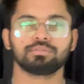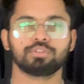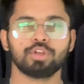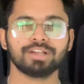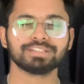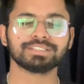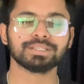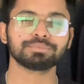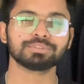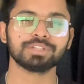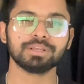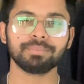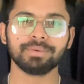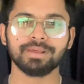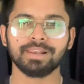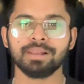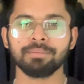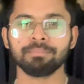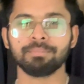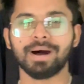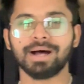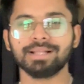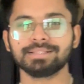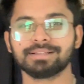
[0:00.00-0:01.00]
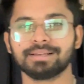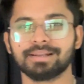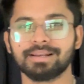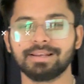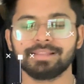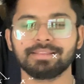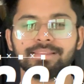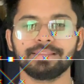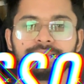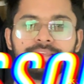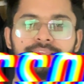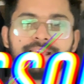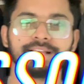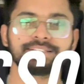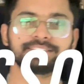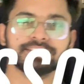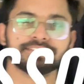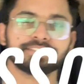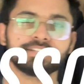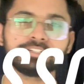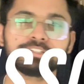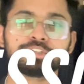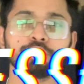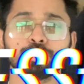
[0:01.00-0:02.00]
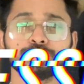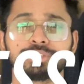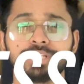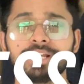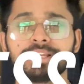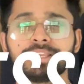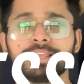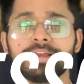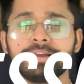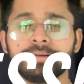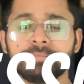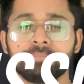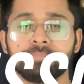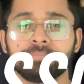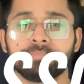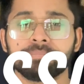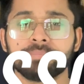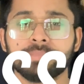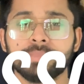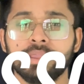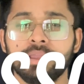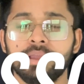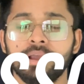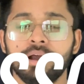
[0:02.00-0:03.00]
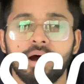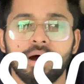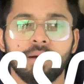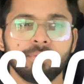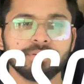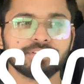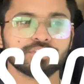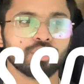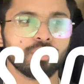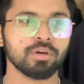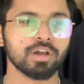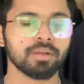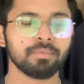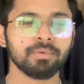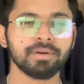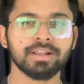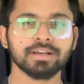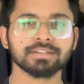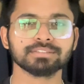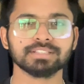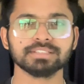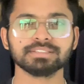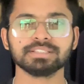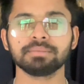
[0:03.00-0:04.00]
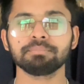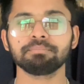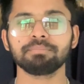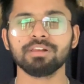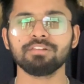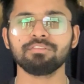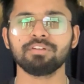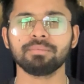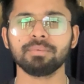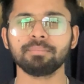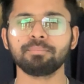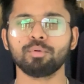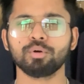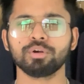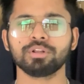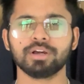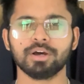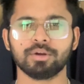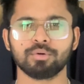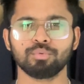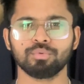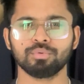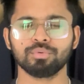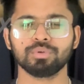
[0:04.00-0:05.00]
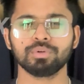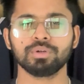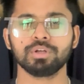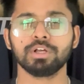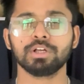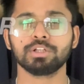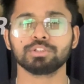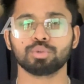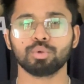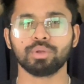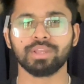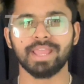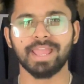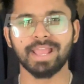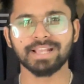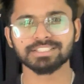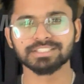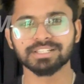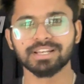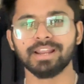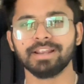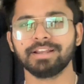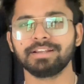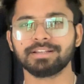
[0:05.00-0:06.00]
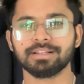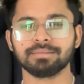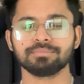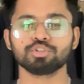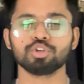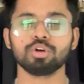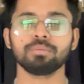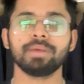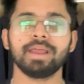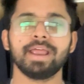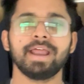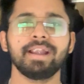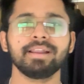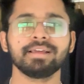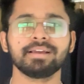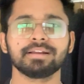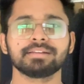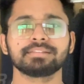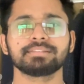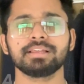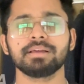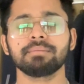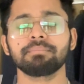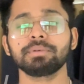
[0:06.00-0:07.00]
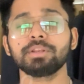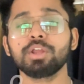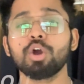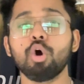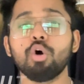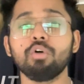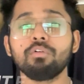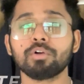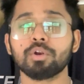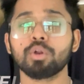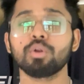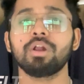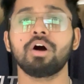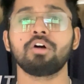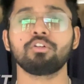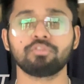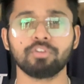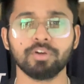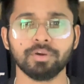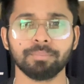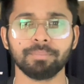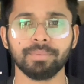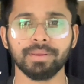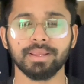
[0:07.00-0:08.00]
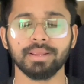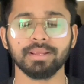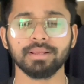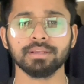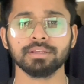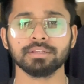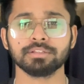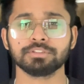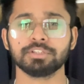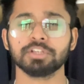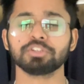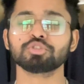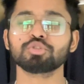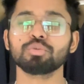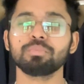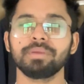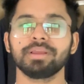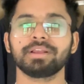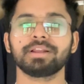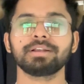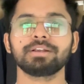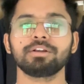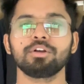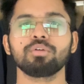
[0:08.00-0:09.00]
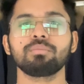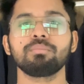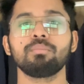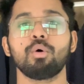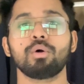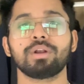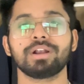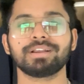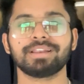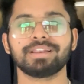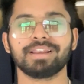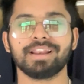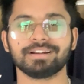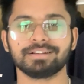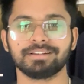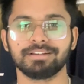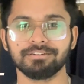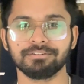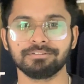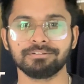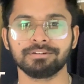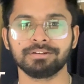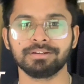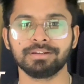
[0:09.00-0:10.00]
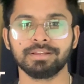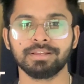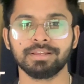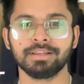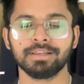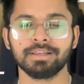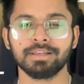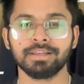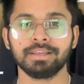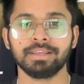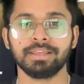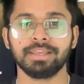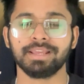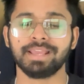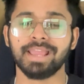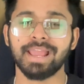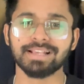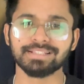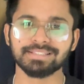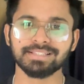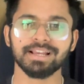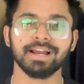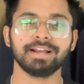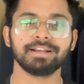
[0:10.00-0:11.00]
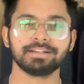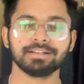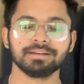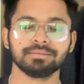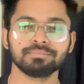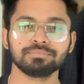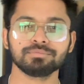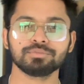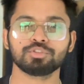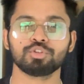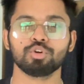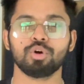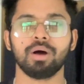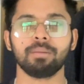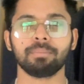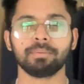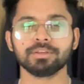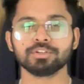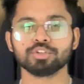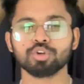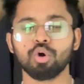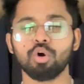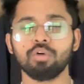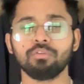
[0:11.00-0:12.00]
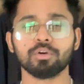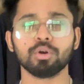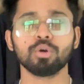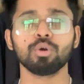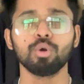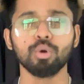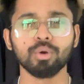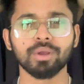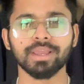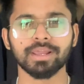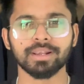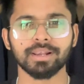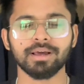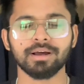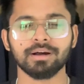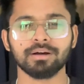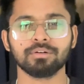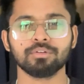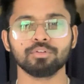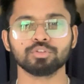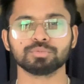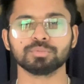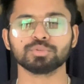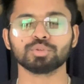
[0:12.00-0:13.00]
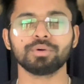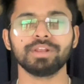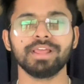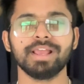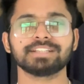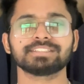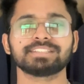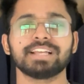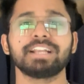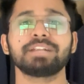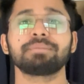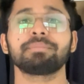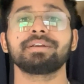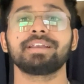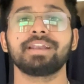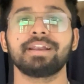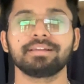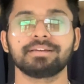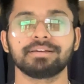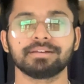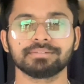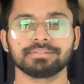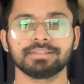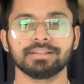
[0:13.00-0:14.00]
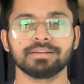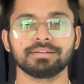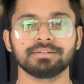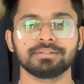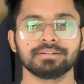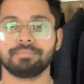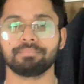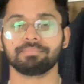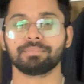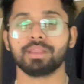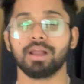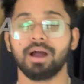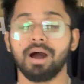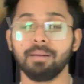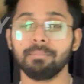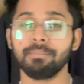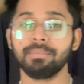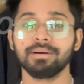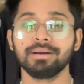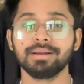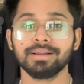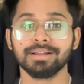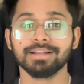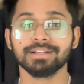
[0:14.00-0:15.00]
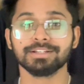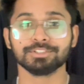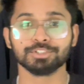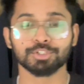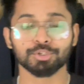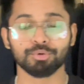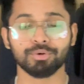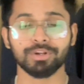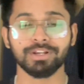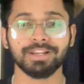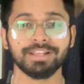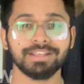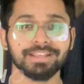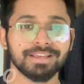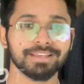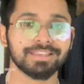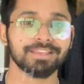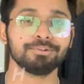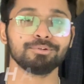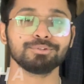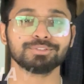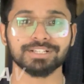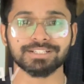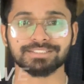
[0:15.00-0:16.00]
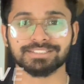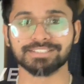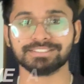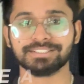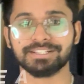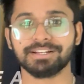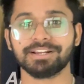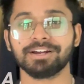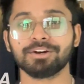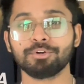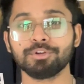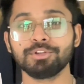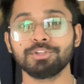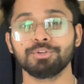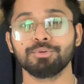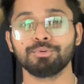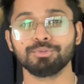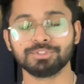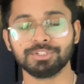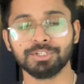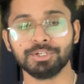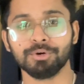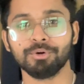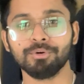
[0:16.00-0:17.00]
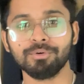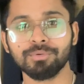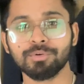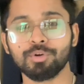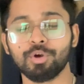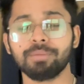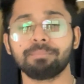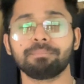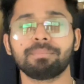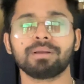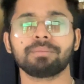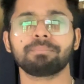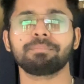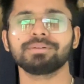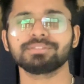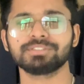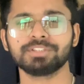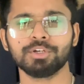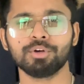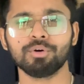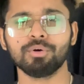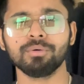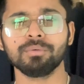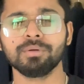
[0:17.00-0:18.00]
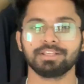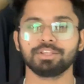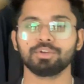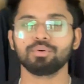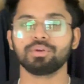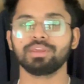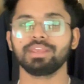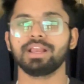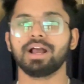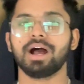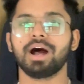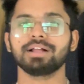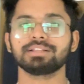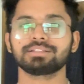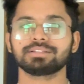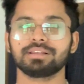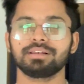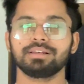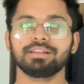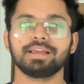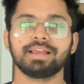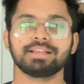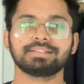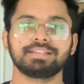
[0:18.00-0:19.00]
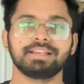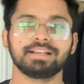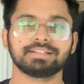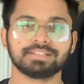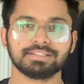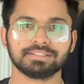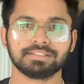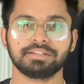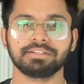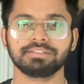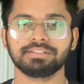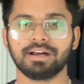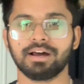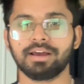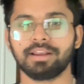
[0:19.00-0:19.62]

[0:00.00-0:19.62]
तो यार सबसे पहले हम बात कर लेते हैं कि एक्सेसरीज होता क्या है अब इसको अगर मैं ढंग से सिंपल वे में पुट करूँ तो एक एक्स्ट्रा आइटम जो हम ऐड करते हैं अपनी ओवरऑल आउटफिट पे जस्ट टू मेक इट लुक मोर अट्रैक्टिव एक ऐसी आइटम जो आपकी जो ओवरऑल लुक है ना उसमें थोड़ी एक्साइटमेंट ऐड करता है अब जरूरी नहीं है कि उस एक्सेसरी का कोई यूज़ ही हो कोई पर्पज़ ही हो क्योंकि आजकल ऐसी एक्सेसरीज आ